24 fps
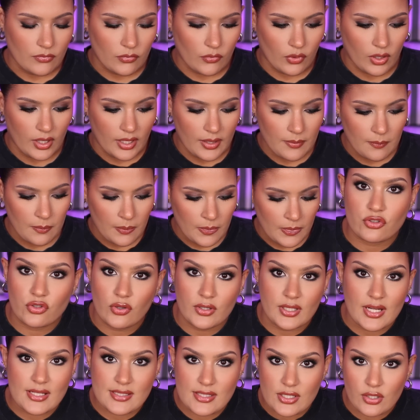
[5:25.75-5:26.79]
¿ok?
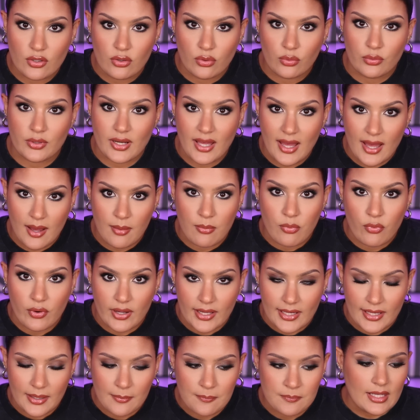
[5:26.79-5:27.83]
Yo crecí con una
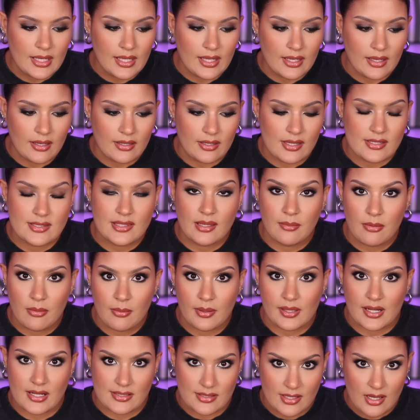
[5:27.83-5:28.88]
abuela, eh, ella está
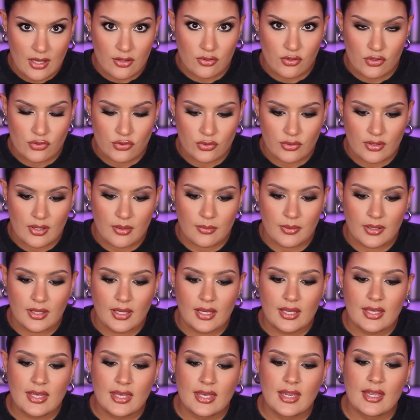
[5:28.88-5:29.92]
viva gracias a Dios
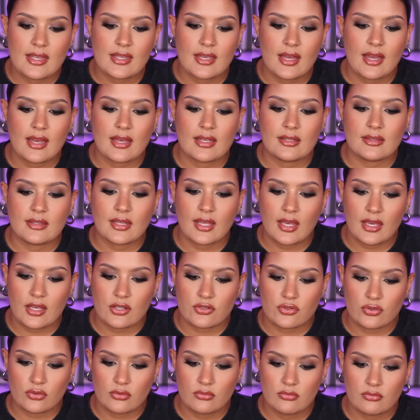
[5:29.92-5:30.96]
todavía, y ella, de
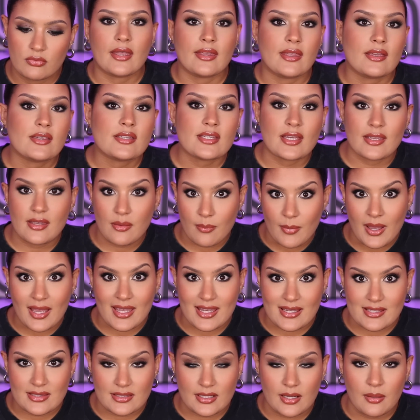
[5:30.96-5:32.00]
hecho, ella, ella es
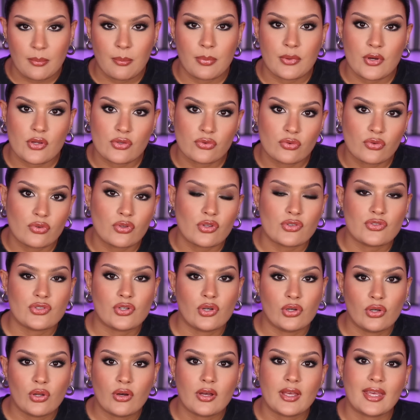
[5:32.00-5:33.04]
maestra, pero estudió
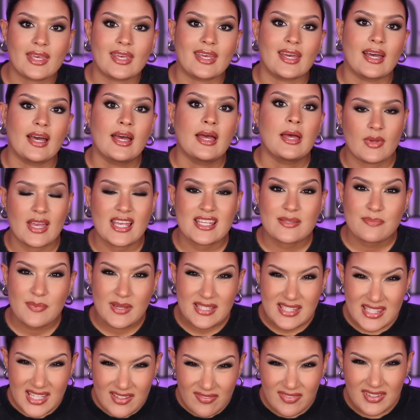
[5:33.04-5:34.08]
psicología
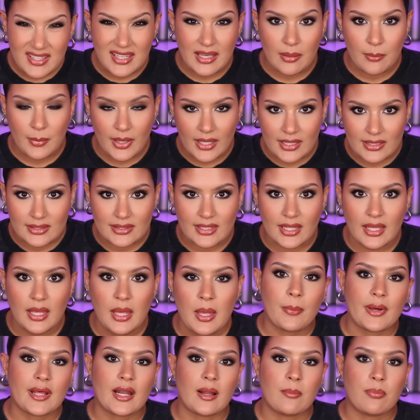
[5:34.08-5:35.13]
específicamente
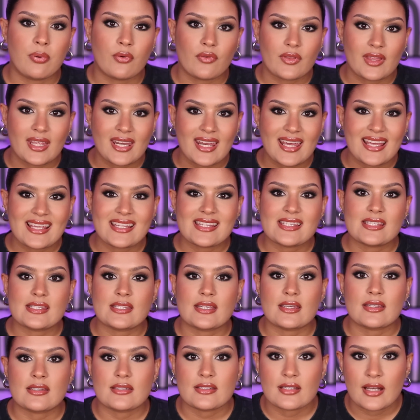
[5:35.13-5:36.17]
para poder
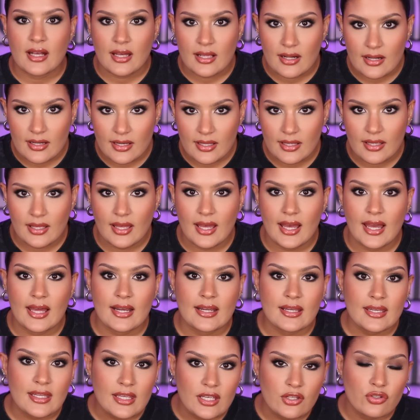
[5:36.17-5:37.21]
enseñarle a
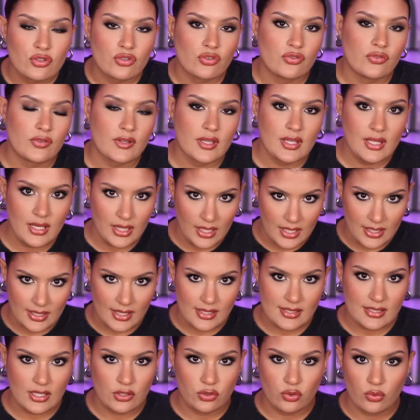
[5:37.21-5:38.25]
niños y
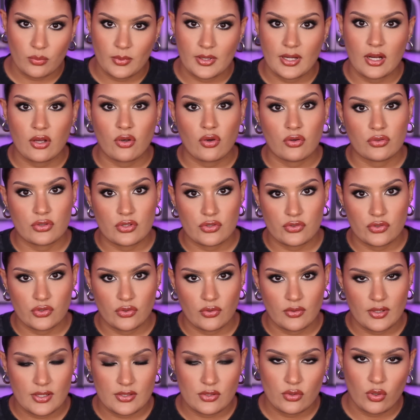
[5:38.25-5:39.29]
niñas que tuvieran
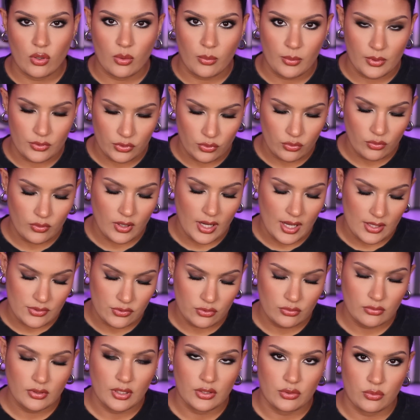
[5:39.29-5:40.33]
condiciones, como en tu
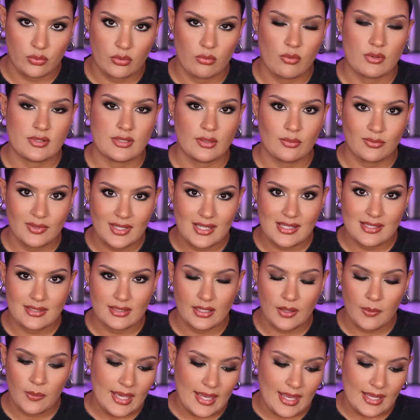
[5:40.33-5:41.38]
caso, que tu hijo es
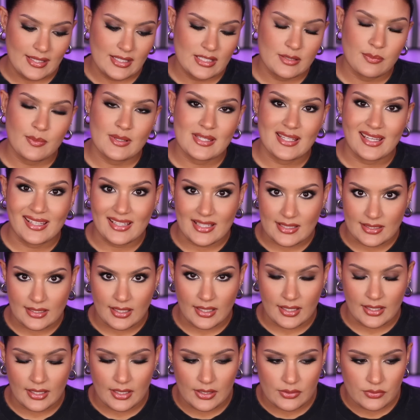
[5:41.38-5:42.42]
autista. Ella se especializa
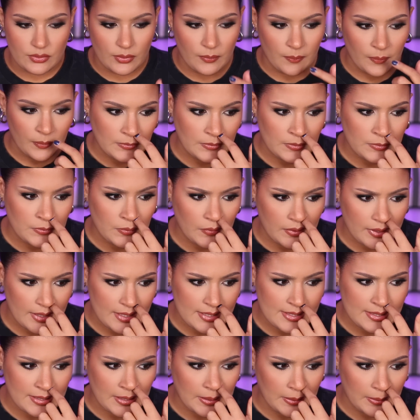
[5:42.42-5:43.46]
en eso. Entonces yo
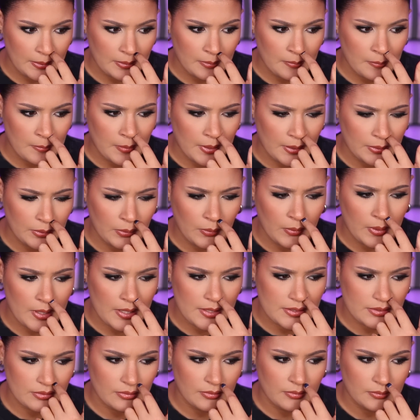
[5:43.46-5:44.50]
crecí viendo
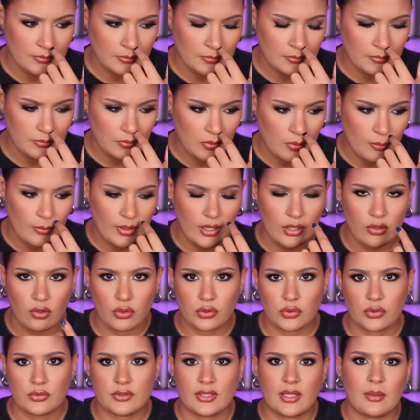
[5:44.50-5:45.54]
eso como
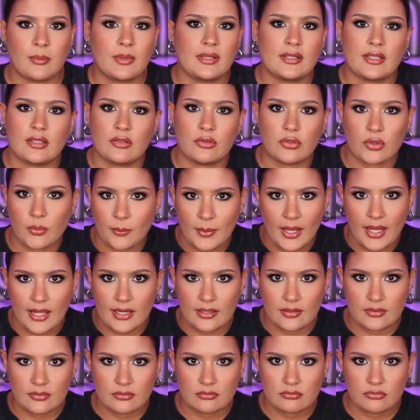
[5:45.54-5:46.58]
algo totalmente
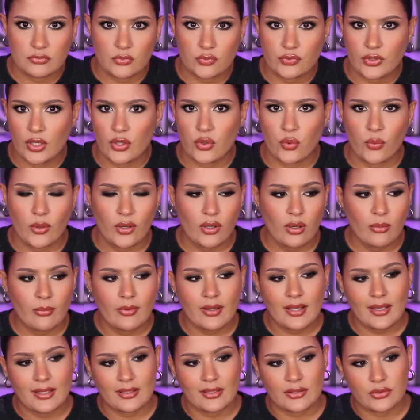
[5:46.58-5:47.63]
normal, o sea, no es
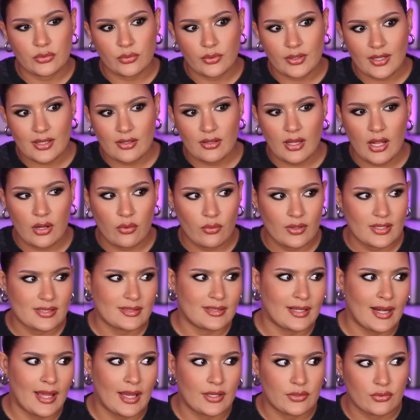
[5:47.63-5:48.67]
como que tú eres algo
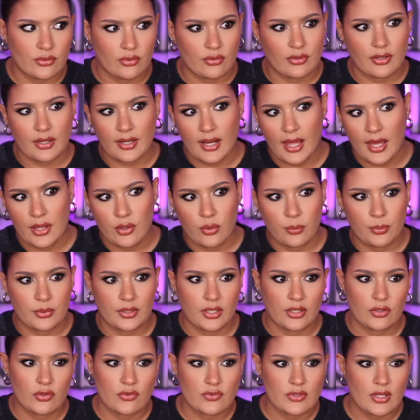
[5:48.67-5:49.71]
extraño, raro,
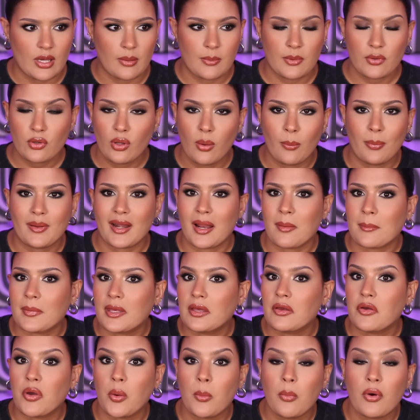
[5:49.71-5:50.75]
porque no sabes. No, para
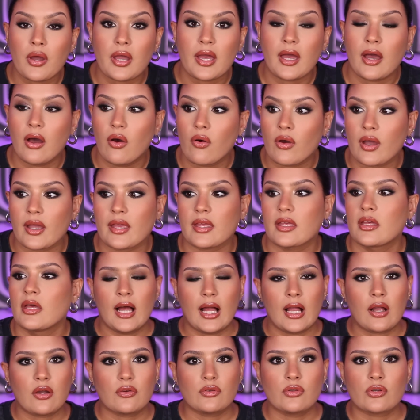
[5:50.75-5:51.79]
mí es como que, ok,
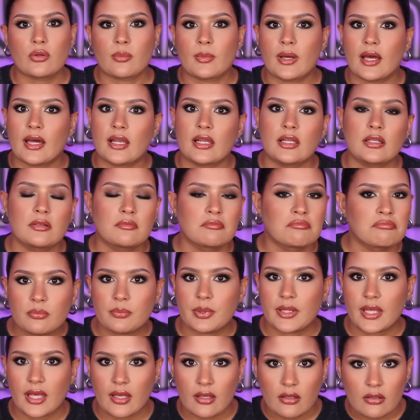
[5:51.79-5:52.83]
algo normal,
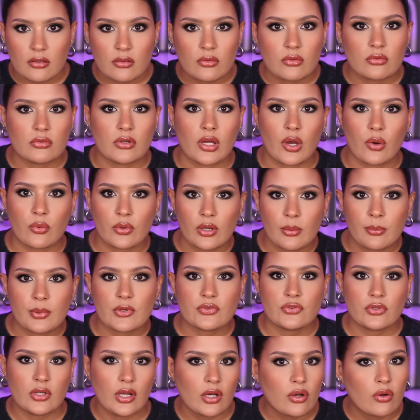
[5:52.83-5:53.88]
bien, es una
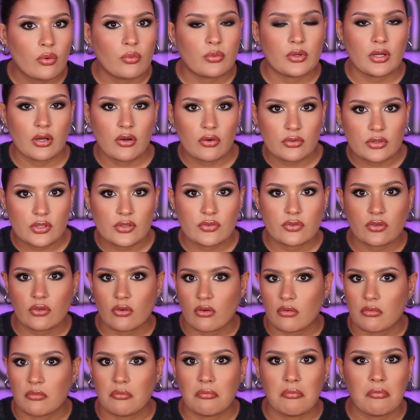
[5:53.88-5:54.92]
persona con una
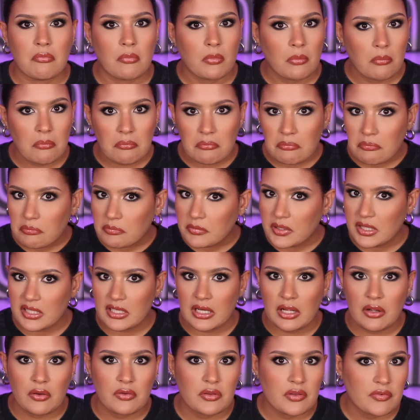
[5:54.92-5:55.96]
condición tiene
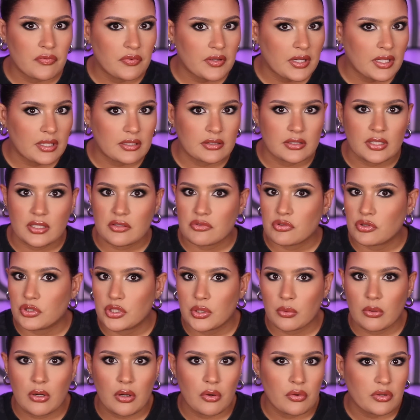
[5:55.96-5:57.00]
algo diferente, yo
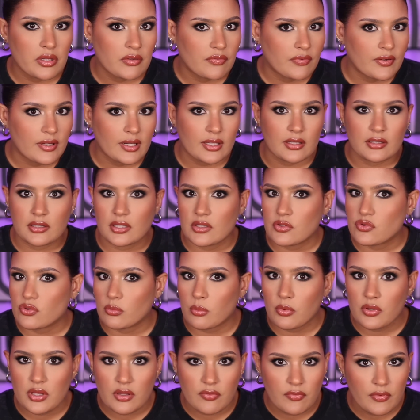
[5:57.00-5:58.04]
tengo algo diferente,
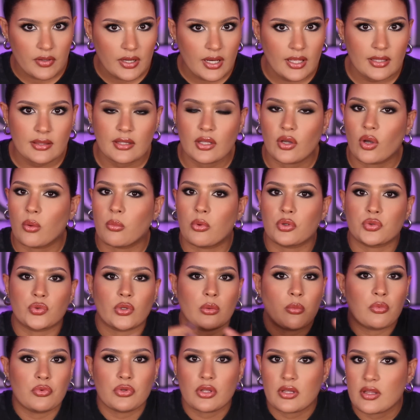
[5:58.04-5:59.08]
somos diferentes como todo
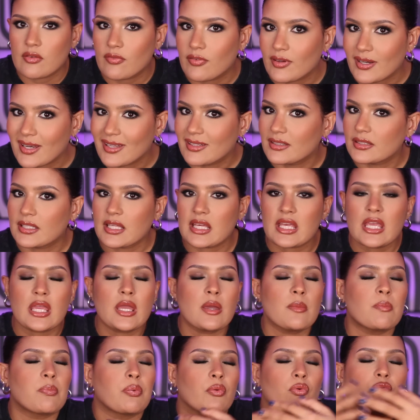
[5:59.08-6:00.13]
el mundo es diferente
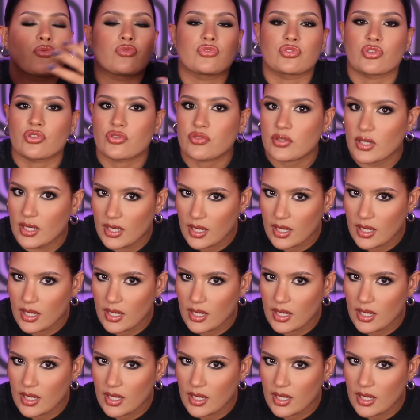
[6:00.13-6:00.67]
y punto, se